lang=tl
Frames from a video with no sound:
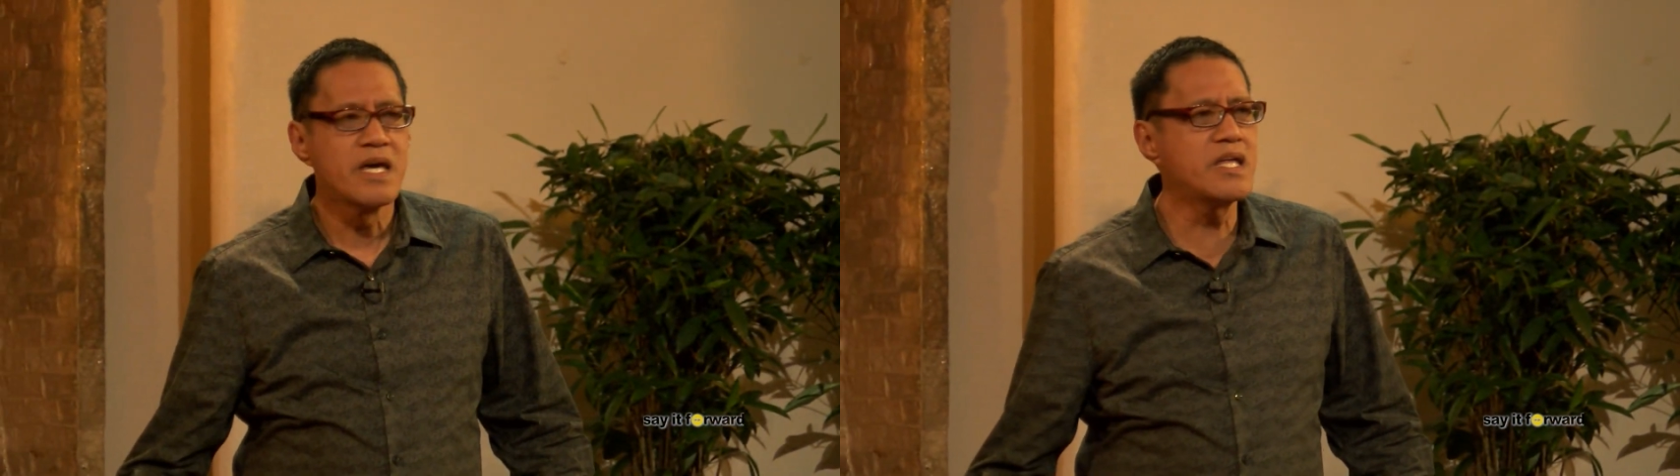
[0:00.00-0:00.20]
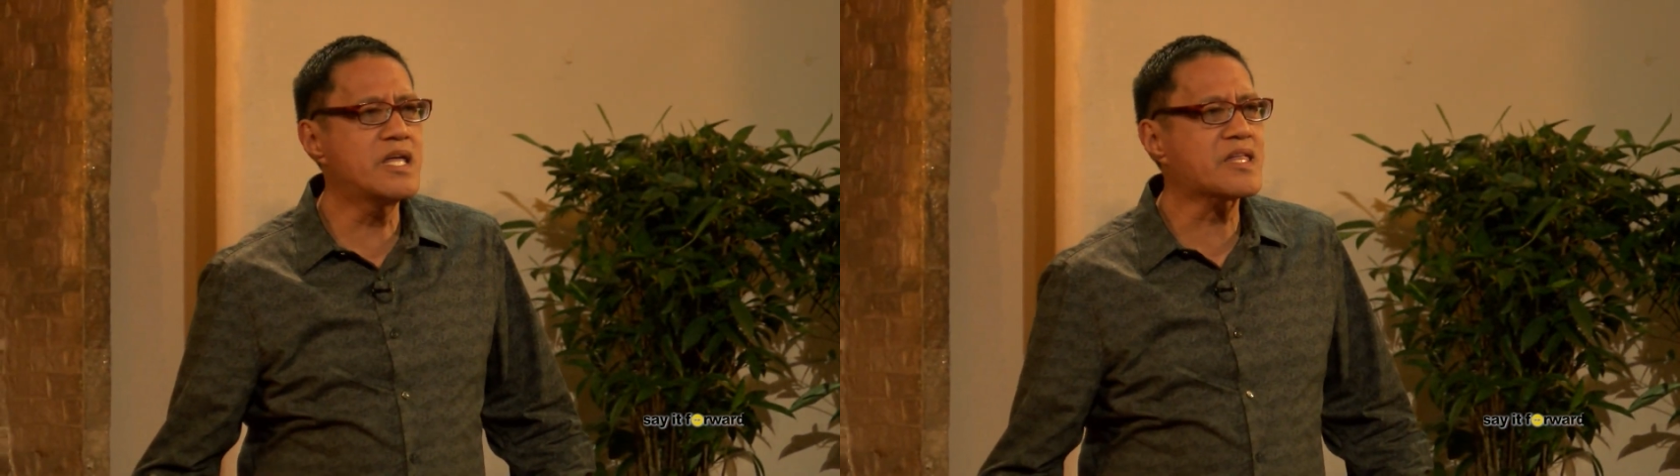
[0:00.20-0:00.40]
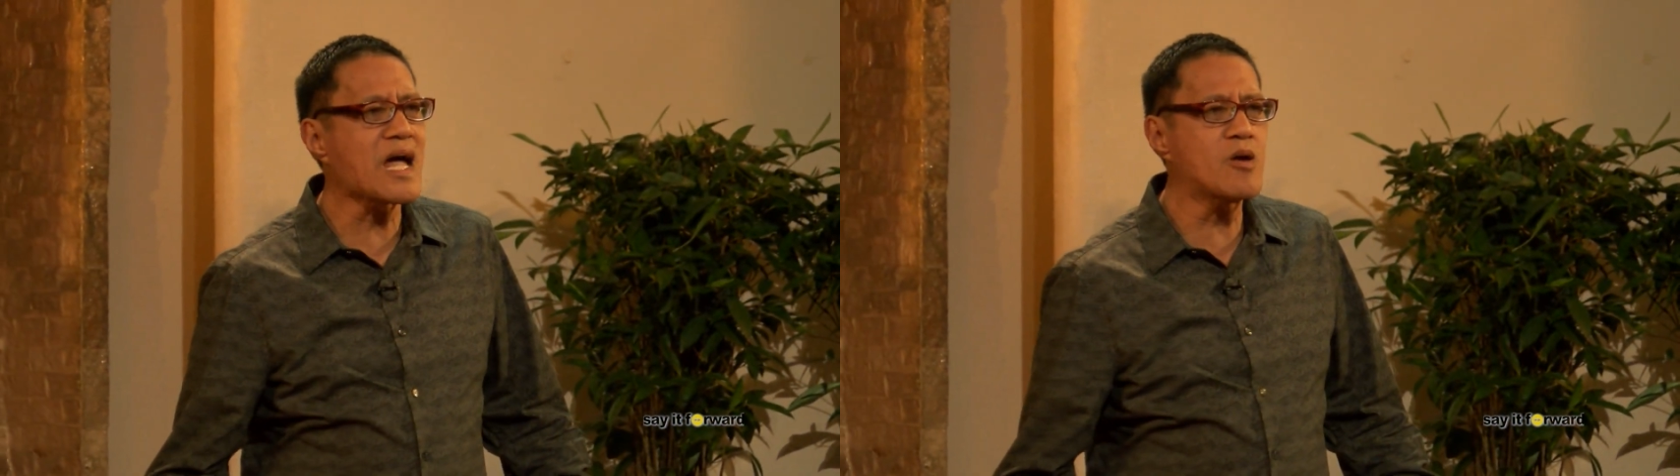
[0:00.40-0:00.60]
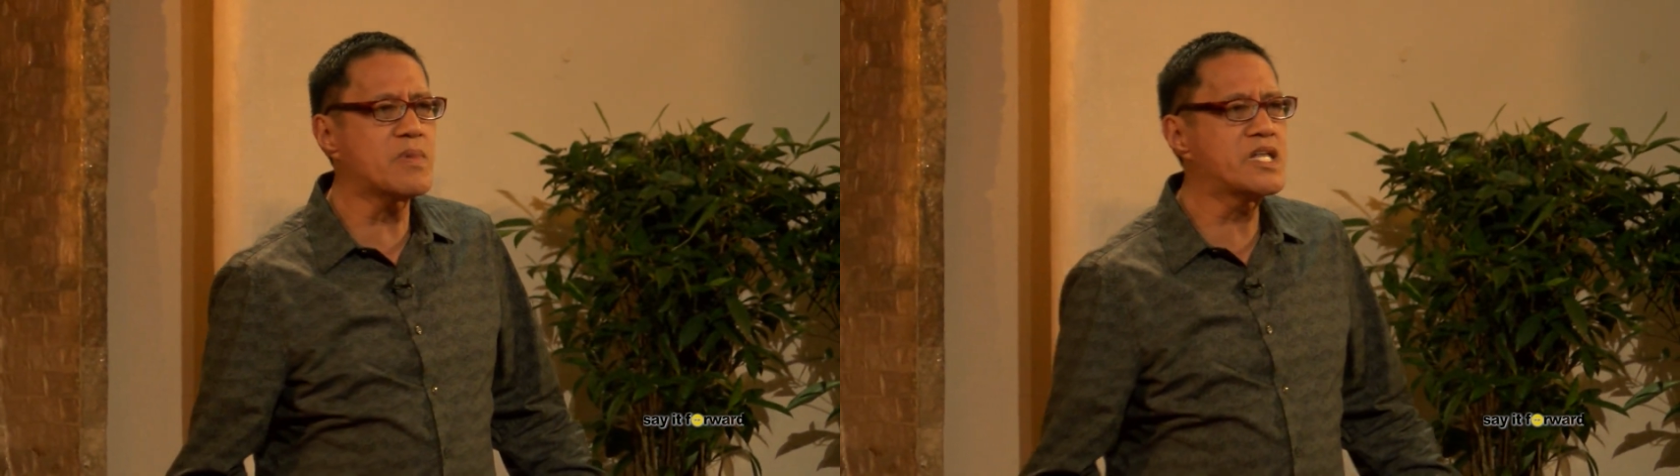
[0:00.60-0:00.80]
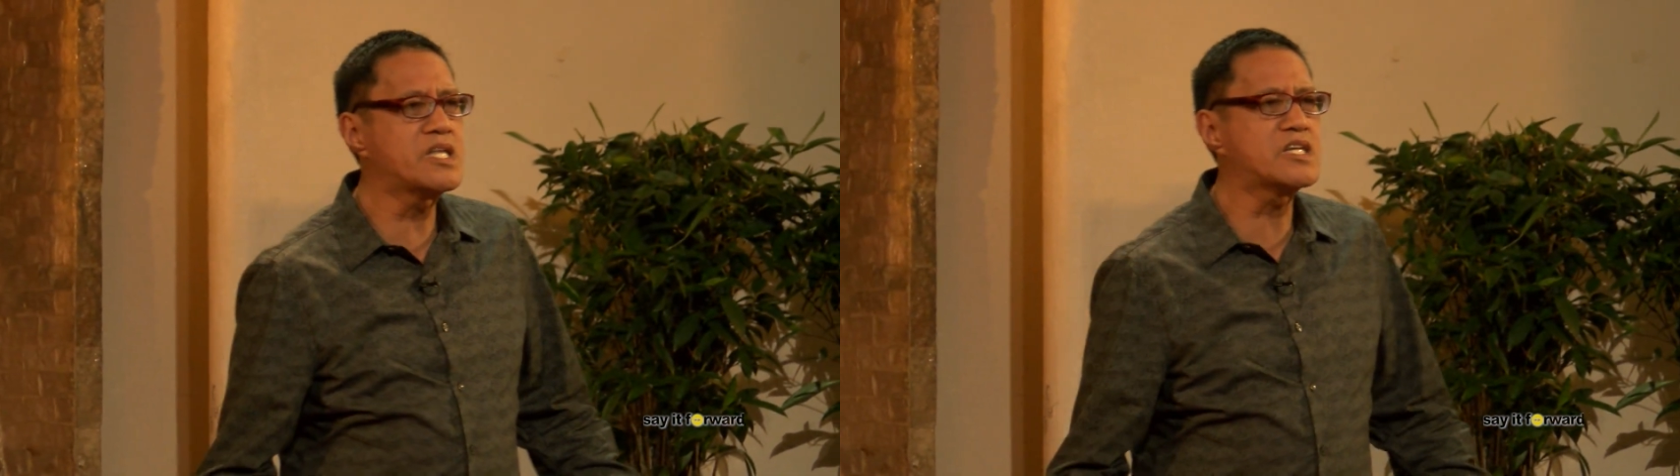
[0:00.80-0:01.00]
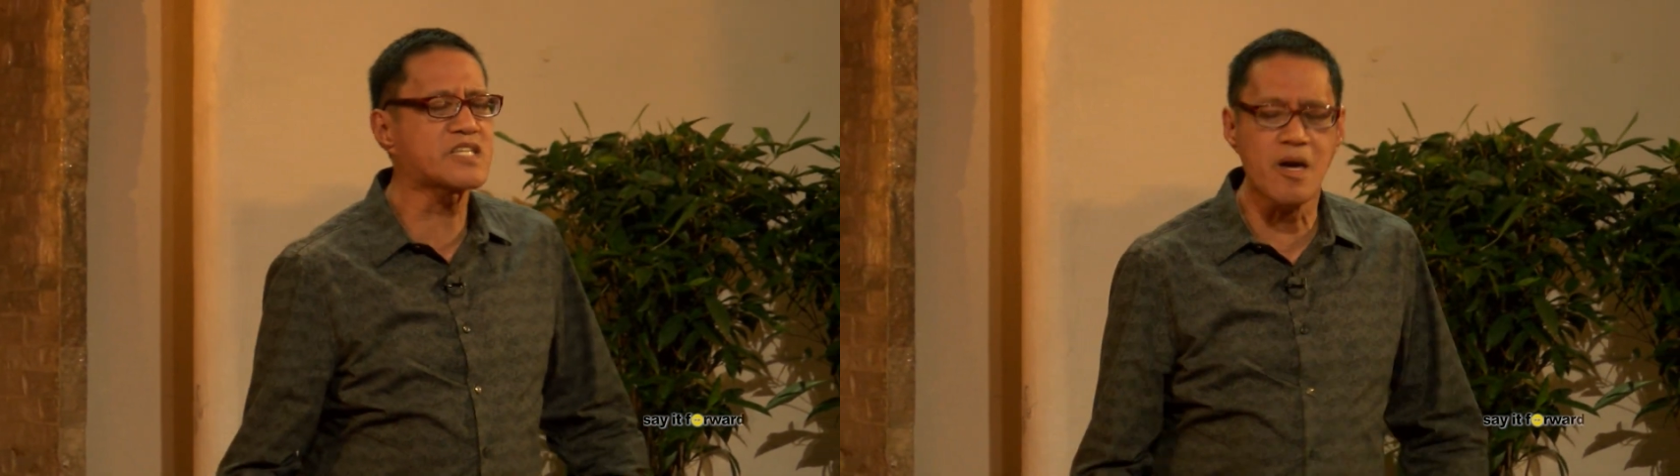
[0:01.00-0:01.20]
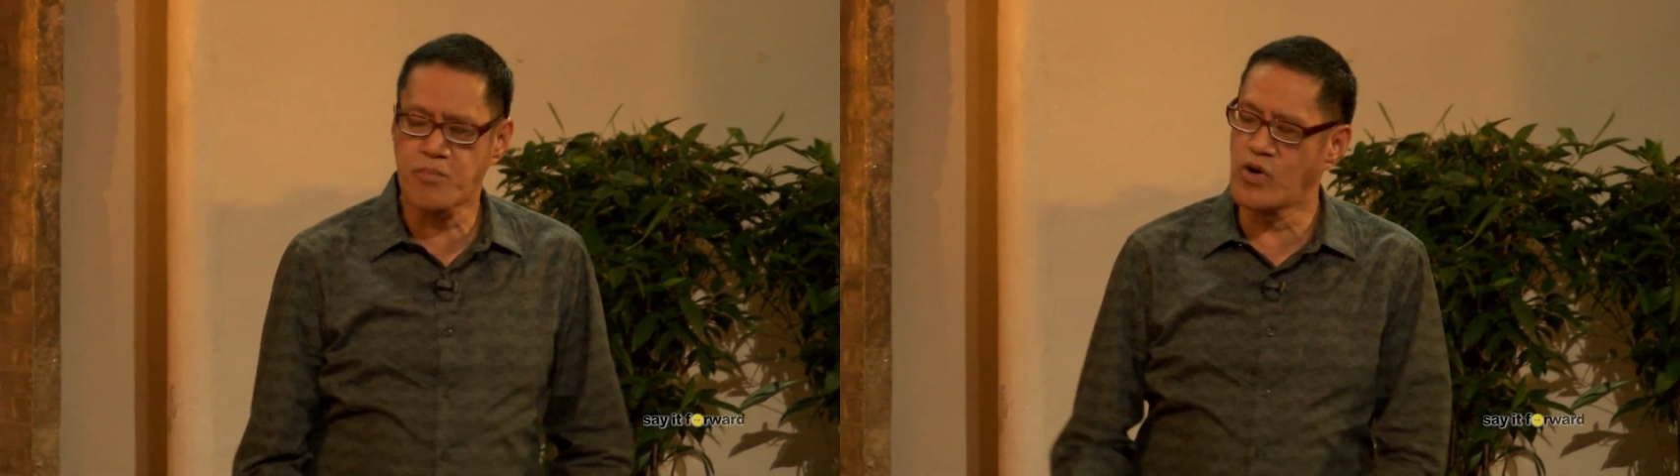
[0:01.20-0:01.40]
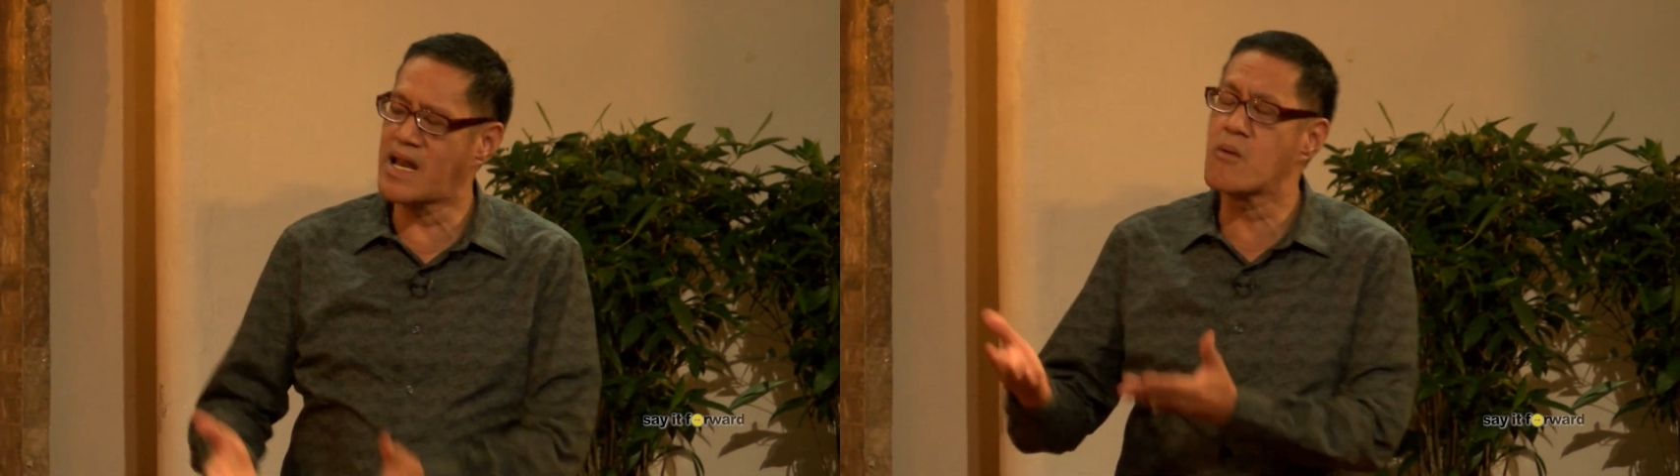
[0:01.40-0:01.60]
hindi tayo
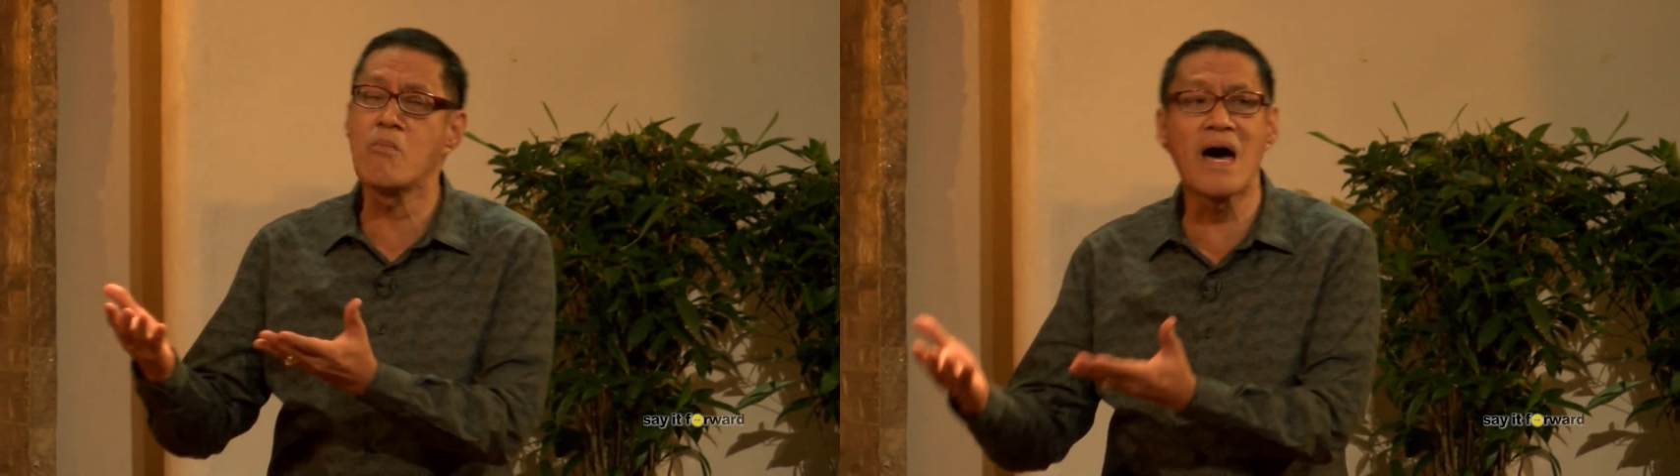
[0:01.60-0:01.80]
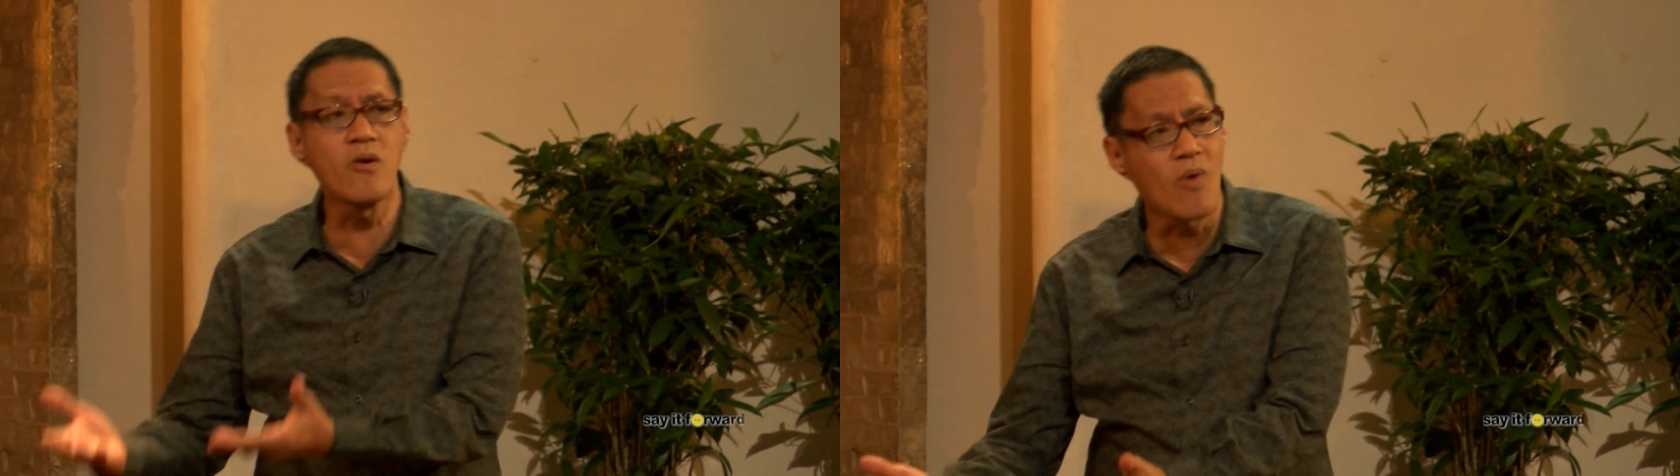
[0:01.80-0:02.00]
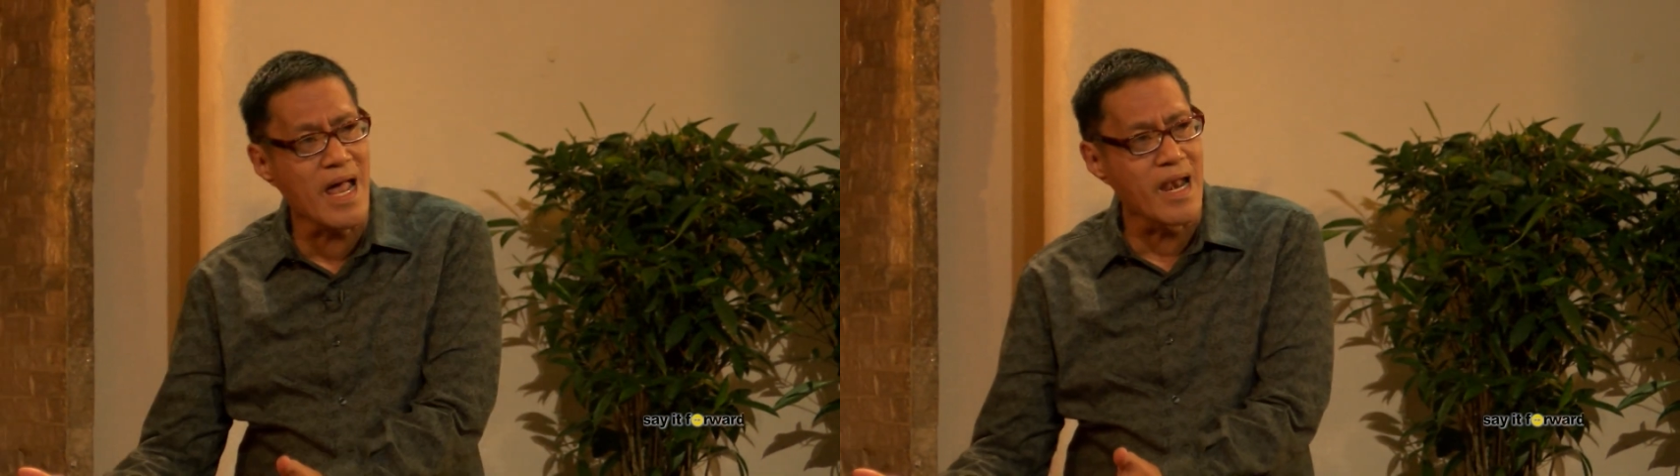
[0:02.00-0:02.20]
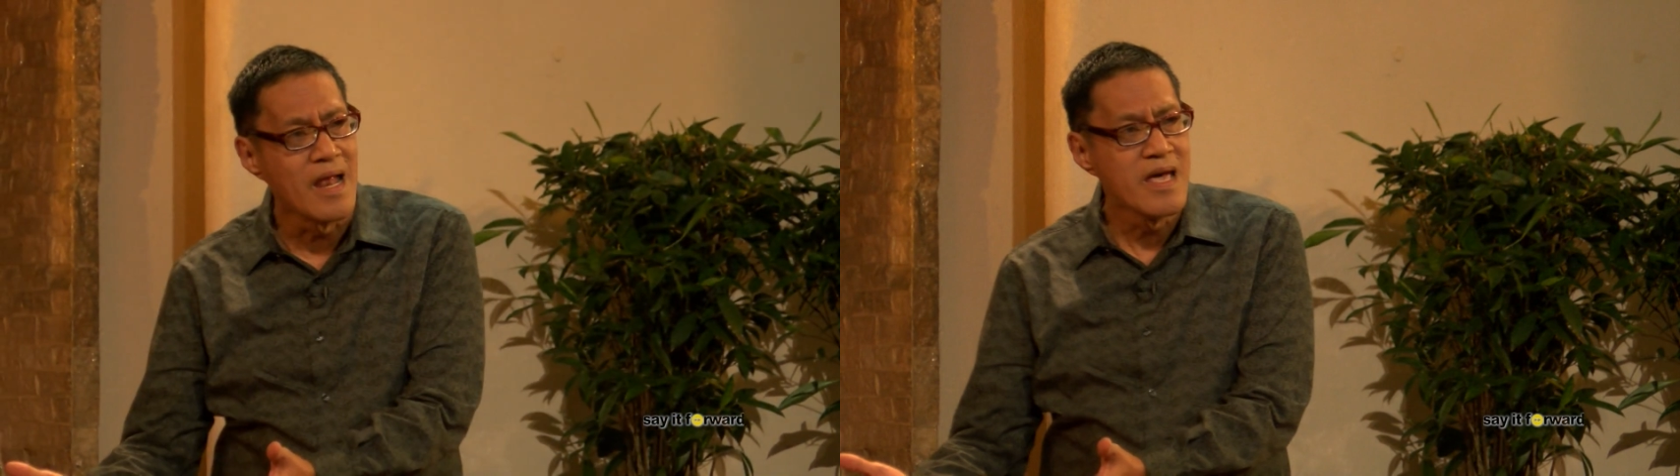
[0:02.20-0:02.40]
madi-disciple ng manual.